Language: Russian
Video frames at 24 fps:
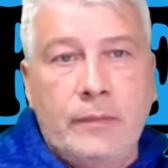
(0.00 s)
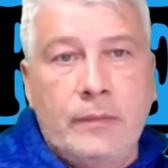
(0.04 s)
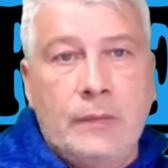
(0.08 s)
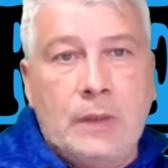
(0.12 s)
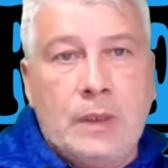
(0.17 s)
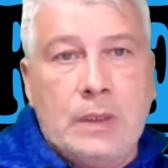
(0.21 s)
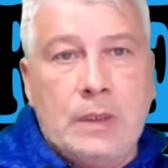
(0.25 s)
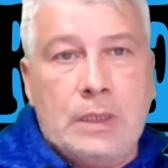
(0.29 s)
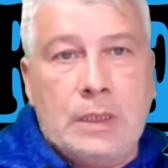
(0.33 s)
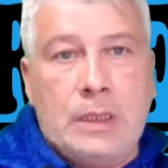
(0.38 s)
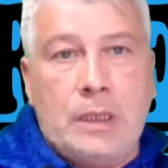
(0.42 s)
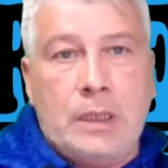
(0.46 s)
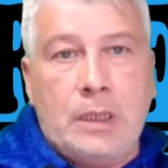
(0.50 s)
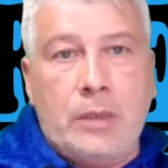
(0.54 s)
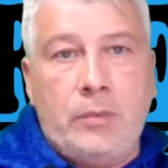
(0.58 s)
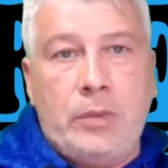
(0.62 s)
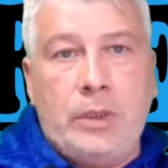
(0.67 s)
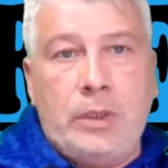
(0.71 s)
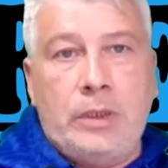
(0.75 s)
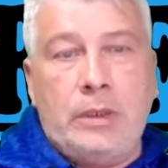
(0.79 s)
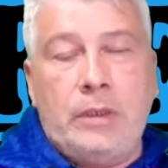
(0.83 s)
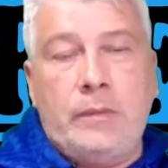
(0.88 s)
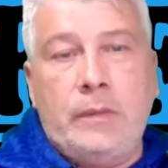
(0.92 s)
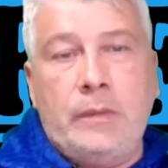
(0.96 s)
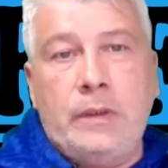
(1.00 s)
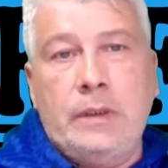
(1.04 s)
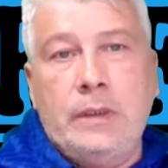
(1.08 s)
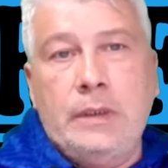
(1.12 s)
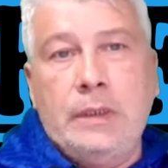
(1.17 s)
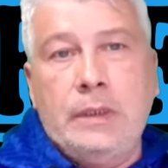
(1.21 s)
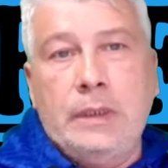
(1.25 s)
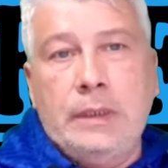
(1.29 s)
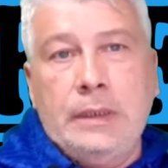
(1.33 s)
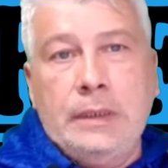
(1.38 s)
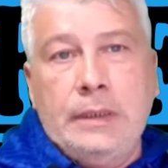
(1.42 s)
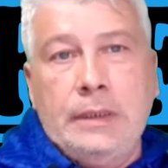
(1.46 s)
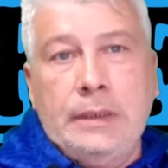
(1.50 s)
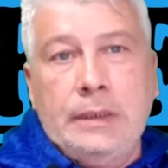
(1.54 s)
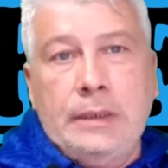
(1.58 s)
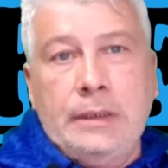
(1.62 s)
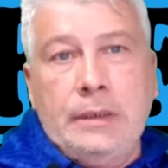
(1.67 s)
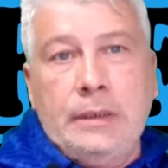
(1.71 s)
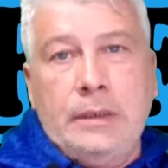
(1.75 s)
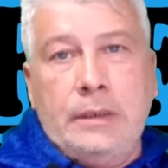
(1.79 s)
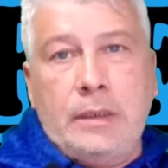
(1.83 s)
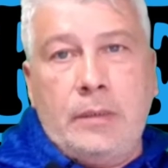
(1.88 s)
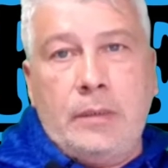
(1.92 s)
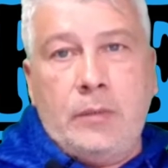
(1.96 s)
с карабинами.
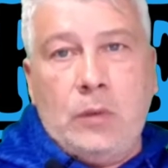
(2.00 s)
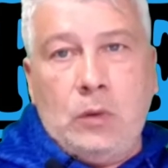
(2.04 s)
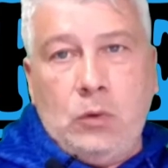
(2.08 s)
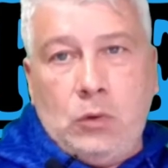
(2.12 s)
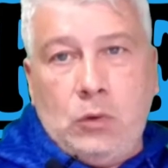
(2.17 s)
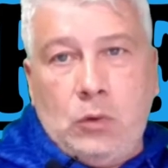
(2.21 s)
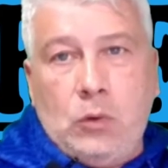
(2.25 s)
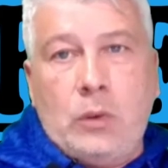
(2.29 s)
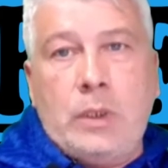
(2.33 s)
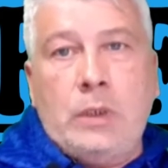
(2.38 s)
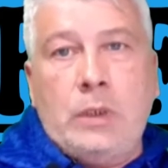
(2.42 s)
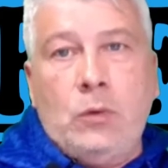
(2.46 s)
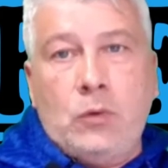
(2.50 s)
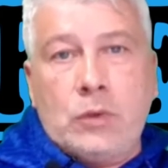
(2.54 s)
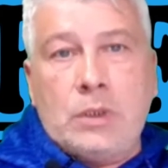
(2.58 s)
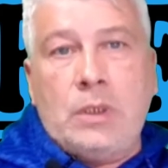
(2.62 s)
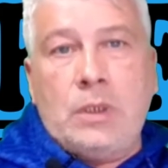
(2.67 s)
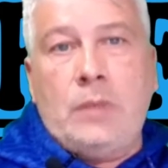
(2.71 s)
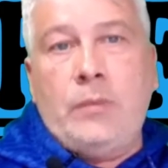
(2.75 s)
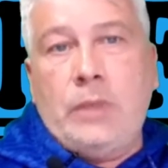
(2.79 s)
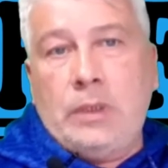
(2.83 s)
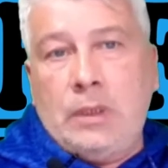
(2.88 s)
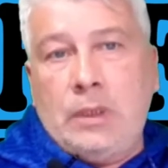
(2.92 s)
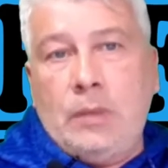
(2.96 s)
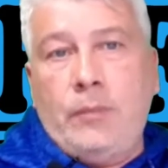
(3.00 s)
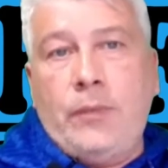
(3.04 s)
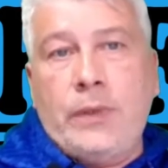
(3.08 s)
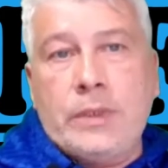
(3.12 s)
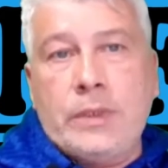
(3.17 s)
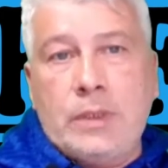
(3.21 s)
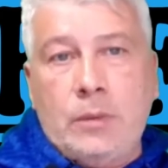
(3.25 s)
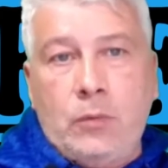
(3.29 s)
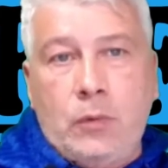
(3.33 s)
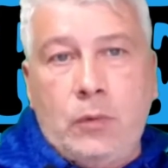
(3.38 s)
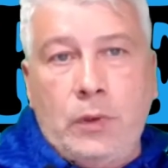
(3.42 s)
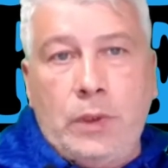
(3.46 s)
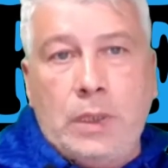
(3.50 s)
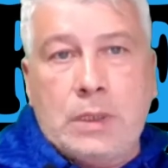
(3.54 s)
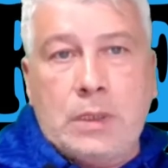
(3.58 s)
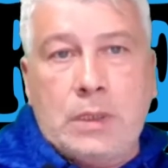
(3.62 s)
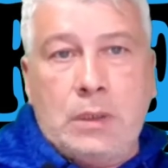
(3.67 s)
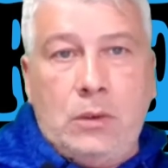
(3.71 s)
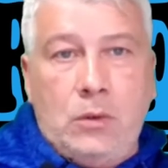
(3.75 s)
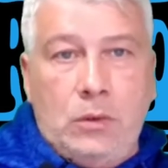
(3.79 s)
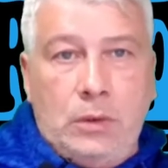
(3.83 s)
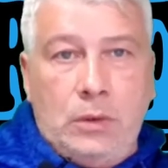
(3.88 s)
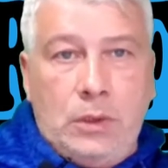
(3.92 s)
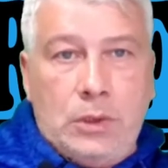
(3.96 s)
Как бы, но только нужно об этом позаботиться
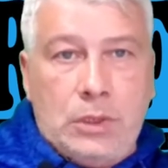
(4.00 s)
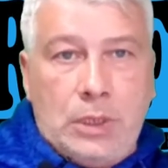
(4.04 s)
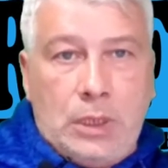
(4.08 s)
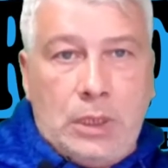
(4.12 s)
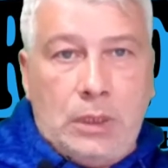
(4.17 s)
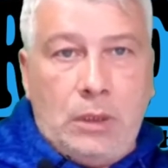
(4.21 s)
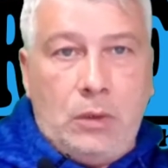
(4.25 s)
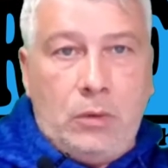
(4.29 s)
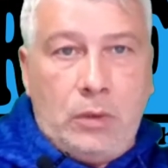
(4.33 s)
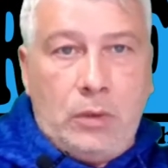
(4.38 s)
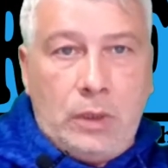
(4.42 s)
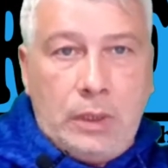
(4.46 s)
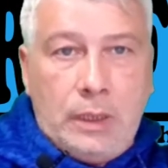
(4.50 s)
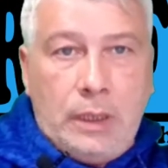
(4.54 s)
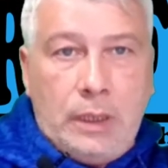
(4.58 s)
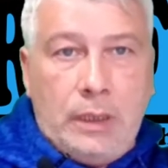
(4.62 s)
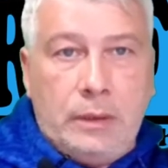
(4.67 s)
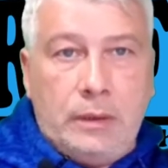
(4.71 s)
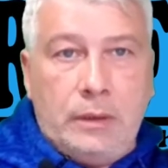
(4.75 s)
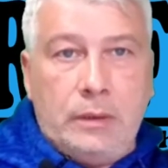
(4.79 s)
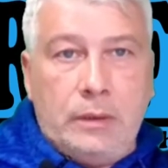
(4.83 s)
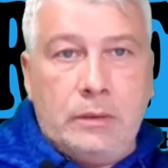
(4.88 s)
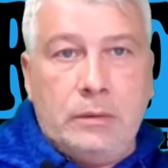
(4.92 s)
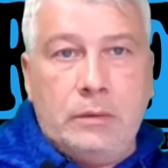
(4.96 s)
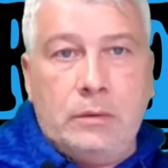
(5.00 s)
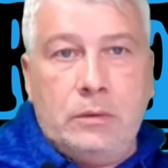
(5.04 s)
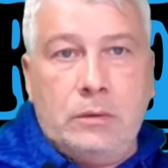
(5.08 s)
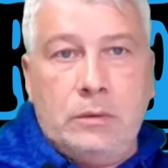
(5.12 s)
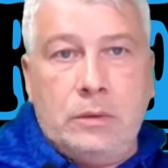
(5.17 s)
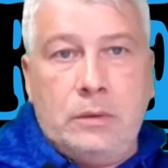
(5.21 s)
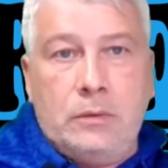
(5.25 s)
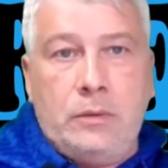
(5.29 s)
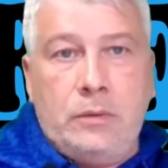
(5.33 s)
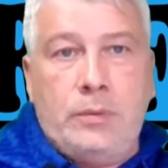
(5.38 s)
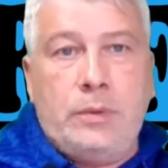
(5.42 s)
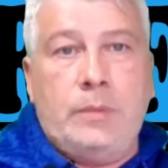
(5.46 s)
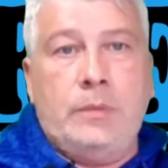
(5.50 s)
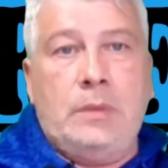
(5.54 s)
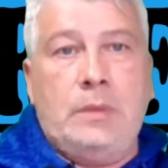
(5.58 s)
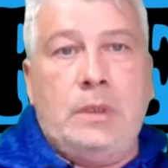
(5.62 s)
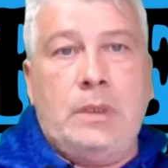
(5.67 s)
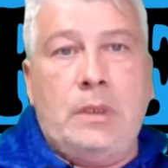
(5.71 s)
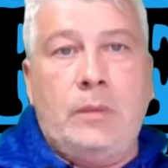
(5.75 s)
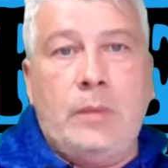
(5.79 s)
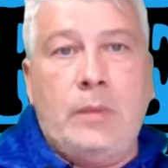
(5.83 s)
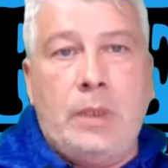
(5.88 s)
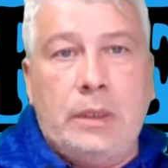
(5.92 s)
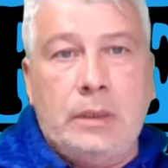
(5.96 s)
до начала урагана. То есть, в общем-то,
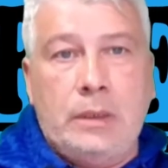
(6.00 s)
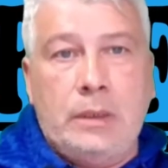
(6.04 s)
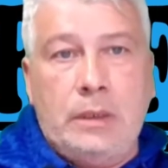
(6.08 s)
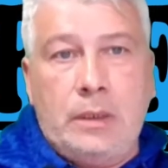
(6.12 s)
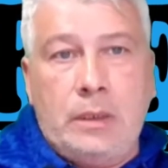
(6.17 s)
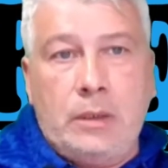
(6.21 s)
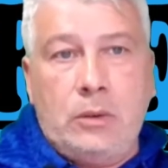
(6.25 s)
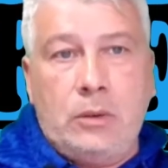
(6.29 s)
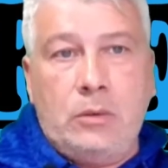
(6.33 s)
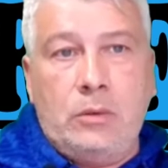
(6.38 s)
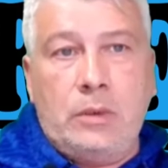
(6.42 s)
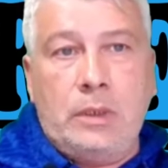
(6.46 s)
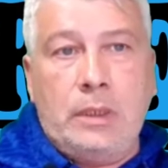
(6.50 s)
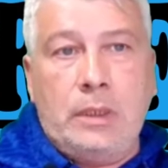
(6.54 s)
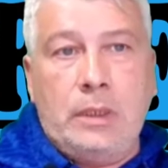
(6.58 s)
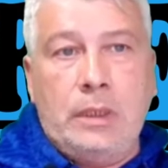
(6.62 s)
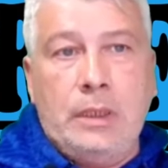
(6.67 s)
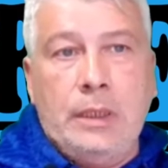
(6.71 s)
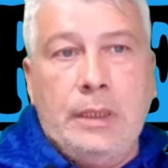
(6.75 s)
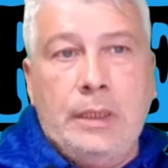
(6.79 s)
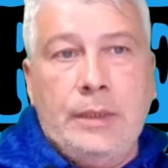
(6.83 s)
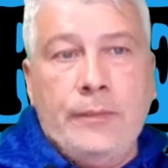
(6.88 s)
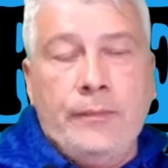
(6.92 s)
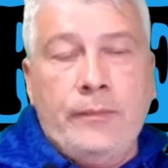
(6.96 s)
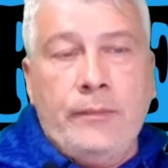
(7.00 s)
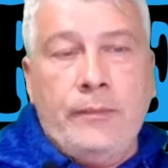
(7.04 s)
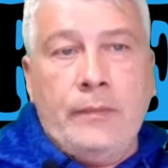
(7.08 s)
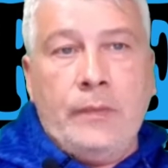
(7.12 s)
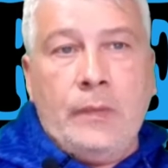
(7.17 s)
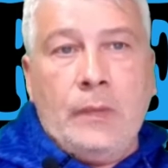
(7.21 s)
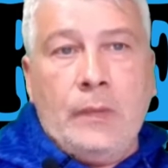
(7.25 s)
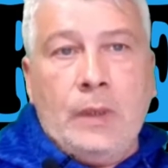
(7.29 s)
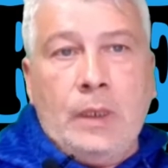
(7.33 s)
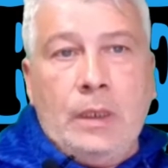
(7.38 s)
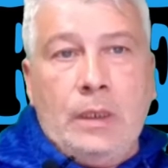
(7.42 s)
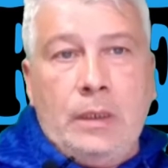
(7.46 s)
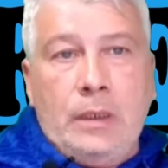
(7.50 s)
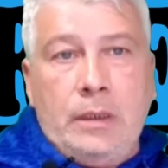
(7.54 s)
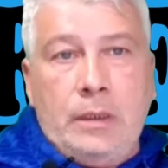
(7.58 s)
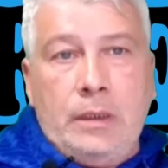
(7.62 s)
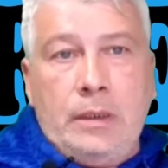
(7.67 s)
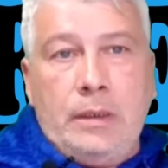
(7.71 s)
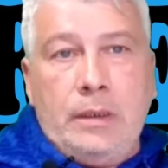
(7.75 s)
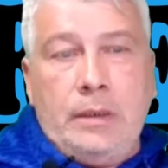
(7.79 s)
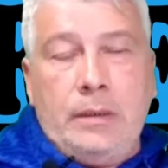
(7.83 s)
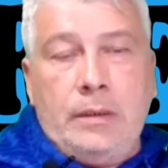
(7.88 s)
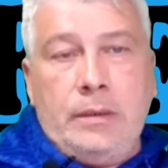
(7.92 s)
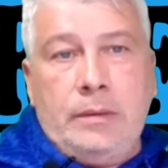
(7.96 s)
команды, которые
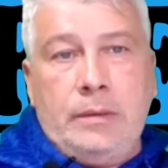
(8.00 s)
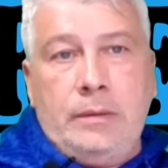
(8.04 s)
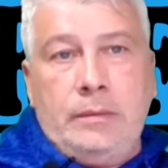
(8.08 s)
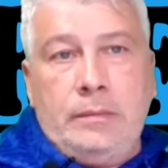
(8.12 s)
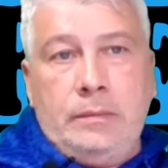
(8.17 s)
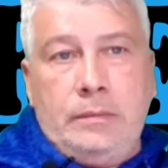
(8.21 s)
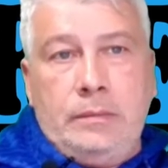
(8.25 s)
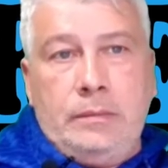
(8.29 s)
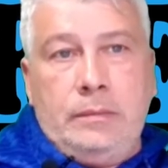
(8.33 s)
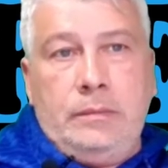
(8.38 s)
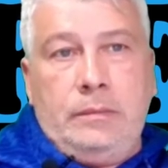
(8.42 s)
э,